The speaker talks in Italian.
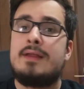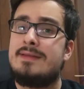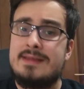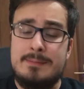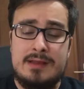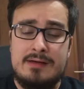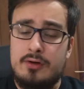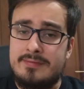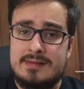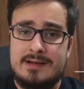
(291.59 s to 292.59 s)
Ditemi la
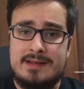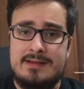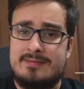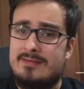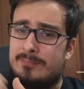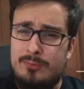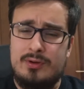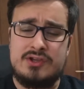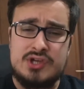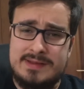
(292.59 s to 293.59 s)
vostra ragazzi,
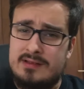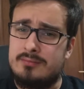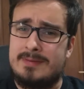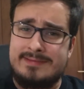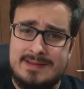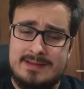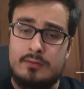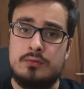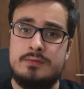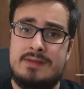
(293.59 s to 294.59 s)
spolliciate, commentate,
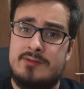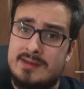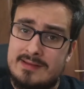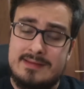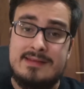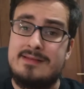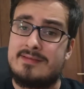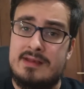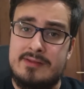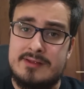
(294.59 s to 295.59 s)
condividete,
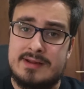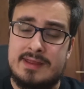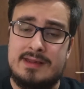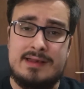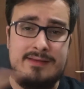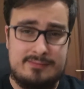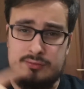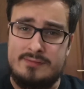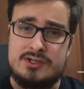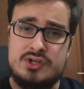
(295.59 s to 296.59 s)
iscrivetevi al canale se non
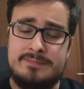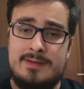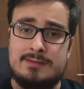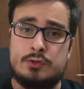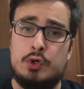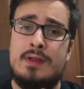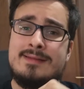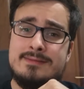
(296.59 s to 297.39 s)
l'avete già fatto.